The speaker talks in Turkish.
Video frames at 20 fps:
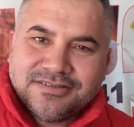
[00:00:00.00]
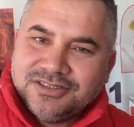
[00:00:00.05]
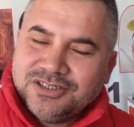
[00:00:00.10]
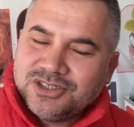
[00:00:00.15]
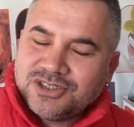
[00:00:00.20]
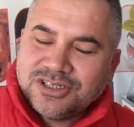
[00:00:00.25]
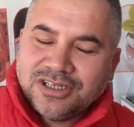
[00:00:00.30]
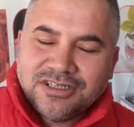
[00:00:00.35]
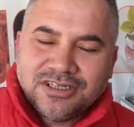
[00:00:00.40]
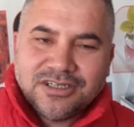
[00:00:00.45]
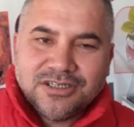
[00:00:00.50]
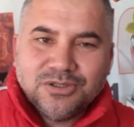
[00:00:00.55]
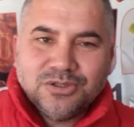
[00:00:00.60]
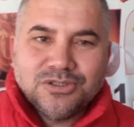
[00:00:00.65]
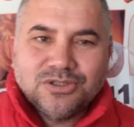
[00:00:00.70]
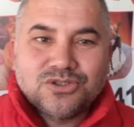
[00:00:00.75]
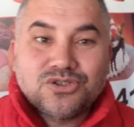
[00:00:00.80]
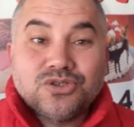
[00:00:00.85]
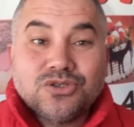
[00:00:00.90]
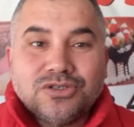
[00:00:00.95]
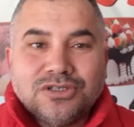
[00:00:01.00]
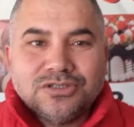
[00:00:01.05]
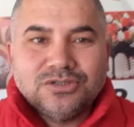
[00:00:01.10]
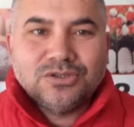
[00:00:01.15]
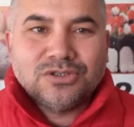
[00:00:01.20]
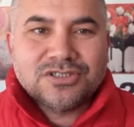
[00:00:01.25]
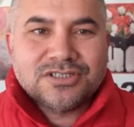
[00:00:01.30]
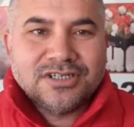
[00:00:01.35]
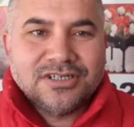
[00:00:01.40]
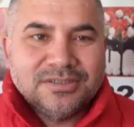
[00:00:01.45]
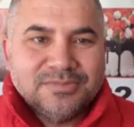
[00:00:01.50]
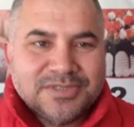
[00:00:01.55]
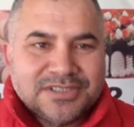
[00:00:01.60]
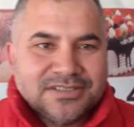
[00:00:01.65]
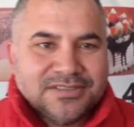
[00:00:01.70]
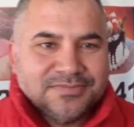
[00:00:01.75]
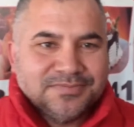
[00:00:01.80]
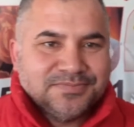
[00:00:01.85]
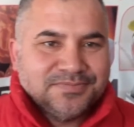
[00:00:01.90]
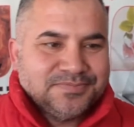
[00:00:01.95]
inşallah iyi olur. Şükrediyoruz
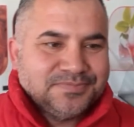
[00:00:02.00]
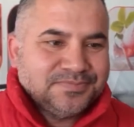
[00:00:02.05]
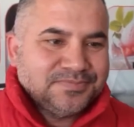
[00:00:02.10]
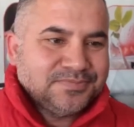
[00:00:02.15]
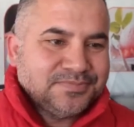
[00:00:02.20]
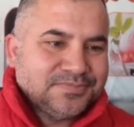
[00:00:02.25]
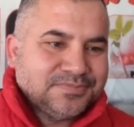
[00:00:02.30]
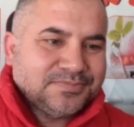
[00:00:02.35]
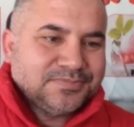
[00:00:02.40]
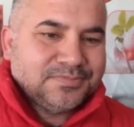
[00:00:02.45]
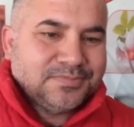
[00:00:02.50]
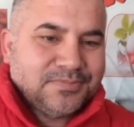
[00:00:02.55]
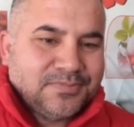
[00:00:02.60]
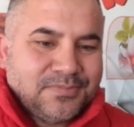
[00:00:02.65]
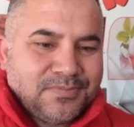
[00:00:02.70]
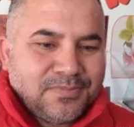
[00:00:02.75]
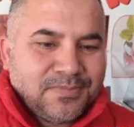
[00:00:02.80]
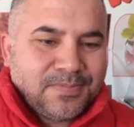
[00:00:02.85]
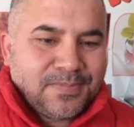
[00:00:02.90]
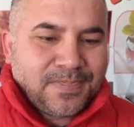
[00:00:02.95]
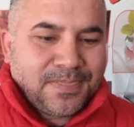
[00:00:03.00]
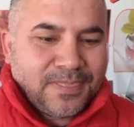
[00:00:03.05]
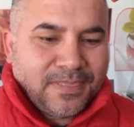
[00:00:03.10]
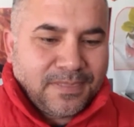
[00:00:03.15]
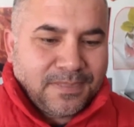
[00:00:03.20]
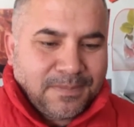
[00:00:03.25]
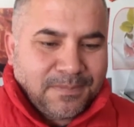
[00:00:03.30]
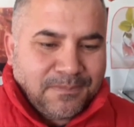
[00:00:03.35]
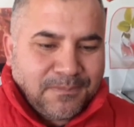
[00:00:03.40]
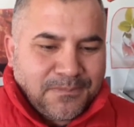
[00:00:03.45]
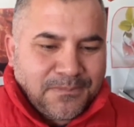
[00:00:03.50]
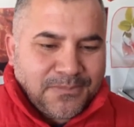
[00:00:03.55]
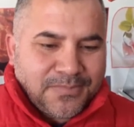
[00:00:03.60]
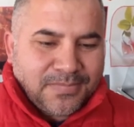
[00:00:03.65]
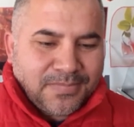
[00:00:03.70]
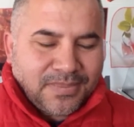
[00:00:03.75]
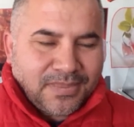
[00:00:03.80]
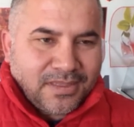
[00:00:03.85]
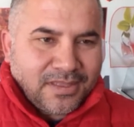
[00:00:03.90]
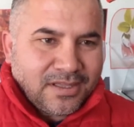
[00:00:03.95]
halimize. Devlet büyüklerine neler söylersiniz?
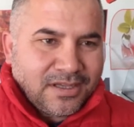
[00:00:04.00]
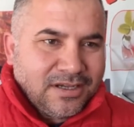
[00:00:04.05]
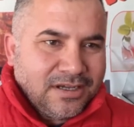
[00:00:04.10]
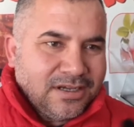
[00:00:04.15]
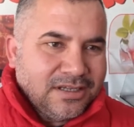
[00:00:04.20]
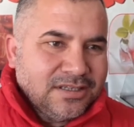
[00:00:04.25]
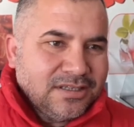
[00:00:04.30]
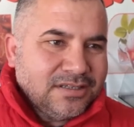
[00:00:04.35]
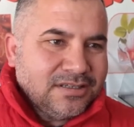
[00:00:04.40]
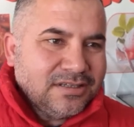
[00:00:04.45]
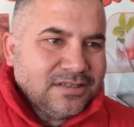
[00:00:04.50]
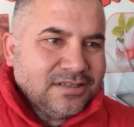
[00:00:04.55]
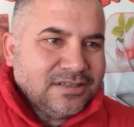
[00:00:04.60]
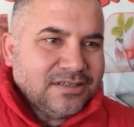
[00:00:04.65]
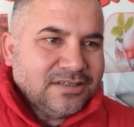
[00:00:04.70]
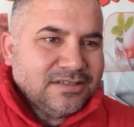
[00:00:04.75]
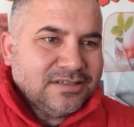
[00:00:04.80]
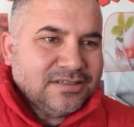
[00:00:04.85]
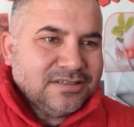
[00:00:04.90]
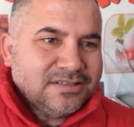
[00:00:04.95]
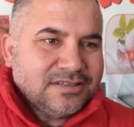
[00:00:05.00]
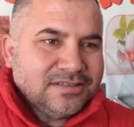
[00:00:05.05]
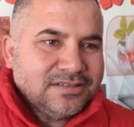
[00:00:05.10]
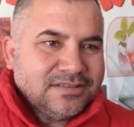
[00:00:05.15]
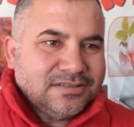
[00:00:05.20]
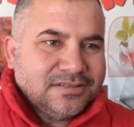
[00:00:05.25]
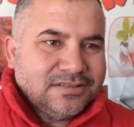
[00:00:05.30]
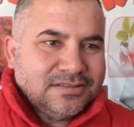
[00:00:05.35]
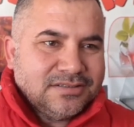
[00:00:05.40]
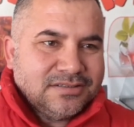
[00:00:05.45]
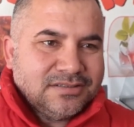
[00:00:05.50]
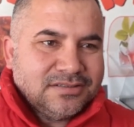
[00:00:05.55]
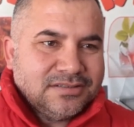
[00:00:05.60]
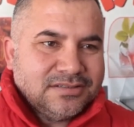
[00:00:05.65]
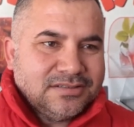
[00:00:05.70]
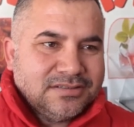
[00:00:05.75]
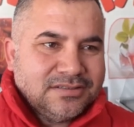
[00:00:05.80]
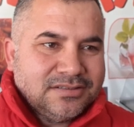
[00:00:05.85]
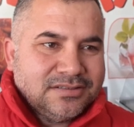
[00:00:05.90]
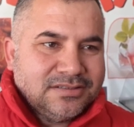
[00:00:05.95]
Esnafa ne gibi
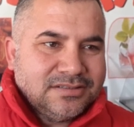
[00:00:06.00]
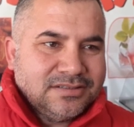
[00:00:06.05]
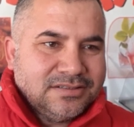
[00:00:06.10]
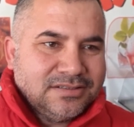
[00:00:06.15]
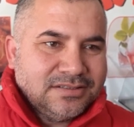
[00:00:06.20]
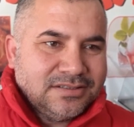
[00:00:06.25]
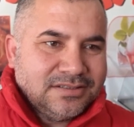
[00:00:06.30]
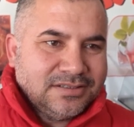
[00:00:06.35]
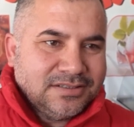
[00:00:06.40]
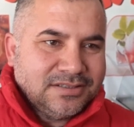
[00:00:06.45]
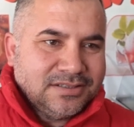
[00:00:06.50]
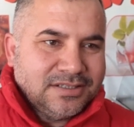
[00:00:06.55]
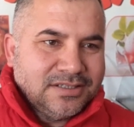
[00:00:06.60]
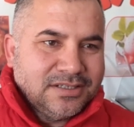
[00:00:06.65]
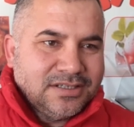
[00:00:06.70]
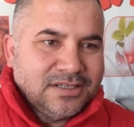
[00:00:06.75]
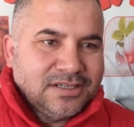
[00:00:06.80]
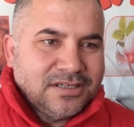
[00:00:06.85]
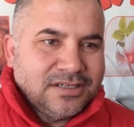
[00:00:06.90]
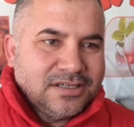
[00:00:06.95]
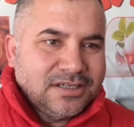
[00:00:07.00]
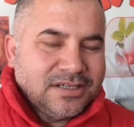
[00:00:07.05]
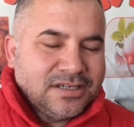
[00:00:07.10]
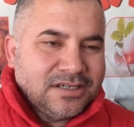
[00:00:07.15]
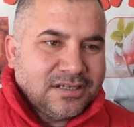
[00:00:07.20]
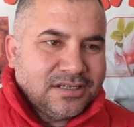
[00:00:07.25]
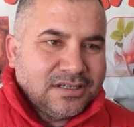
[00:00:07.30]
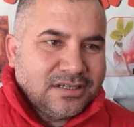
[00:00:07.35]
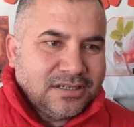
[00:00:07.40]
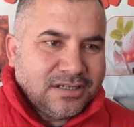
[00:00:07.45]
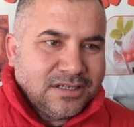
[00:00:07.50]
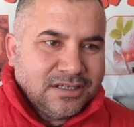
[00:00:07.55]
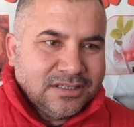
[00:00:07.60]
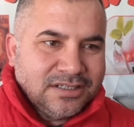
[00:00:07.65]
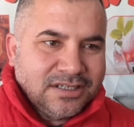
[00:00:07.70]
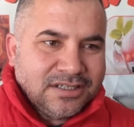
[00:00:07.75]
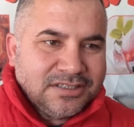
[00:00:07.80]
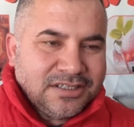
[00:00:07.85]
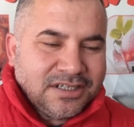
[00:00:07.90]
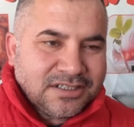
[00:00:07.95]
yardımlar yapılmalı?
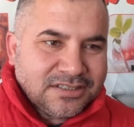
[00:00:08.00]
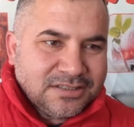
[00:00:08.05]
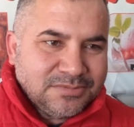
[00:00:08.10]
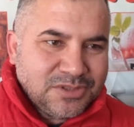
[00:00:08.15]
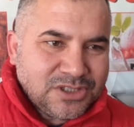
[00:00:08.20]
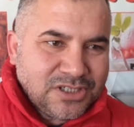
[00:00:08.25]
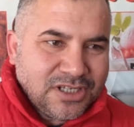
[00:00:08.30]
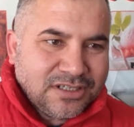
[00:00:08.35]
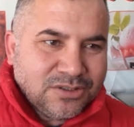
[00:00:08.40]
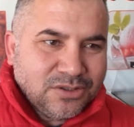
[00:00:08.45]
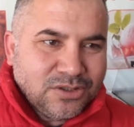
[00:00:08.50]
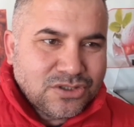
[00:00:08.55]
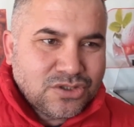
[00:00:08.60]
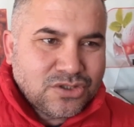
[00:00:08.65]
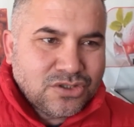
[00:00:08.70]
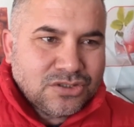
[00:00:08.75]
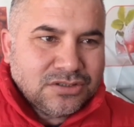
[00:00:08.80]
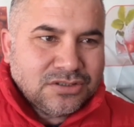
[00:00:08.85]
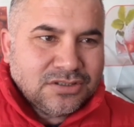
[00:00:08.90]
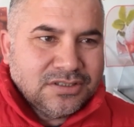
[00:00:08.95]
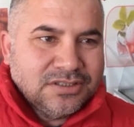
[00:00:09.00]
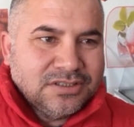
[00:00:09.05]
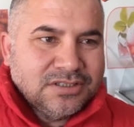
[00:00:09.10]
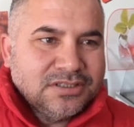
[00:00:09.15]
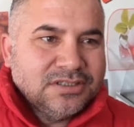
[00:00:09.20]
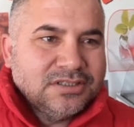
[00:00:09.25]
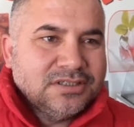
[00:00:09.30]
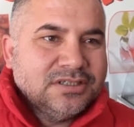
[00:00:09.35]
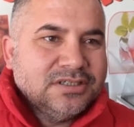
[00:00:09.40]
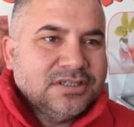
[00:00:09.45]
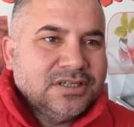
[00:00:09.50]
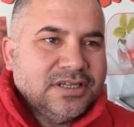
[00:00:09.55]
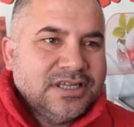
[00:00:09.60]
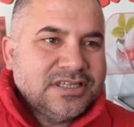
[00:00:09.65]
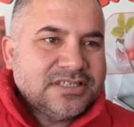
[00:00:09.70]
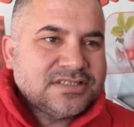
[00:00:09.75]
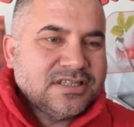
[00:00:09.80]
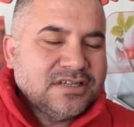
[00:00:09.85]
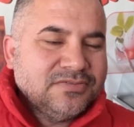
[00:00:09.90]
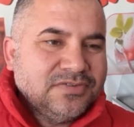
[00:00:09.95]
Allah yardımcıları olsun. Ee,
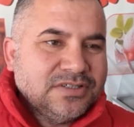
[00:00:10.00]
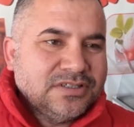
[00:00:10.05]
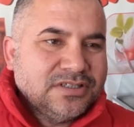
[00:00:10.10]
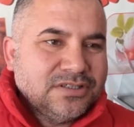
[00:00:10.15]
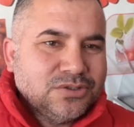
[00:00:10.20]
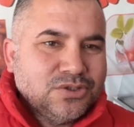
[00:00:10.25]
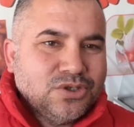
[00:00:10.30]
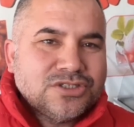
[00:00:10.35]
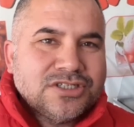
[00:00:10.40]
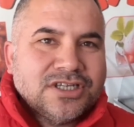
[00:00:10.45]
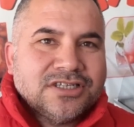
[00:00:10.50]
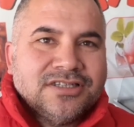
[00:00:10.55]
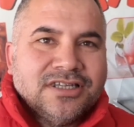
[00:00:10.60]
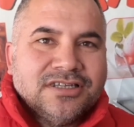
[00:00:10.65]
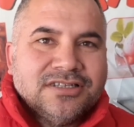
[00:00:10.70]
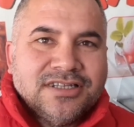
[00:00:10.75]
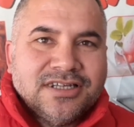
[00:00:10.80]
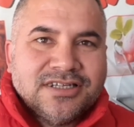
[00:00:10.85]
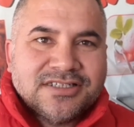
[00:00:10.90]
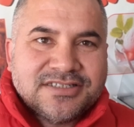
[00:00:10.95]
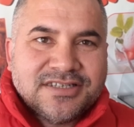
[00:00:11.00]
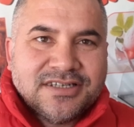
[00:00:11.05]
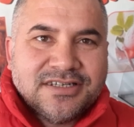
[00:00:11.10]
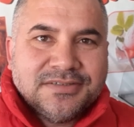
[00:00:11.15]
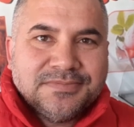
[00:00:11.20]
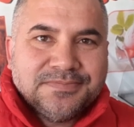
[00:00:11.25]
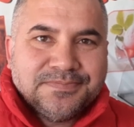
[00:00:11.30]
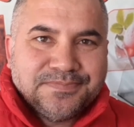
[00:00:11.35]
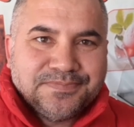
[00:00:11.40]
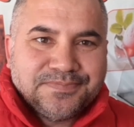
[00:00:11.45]
esnafı gözetlerlerse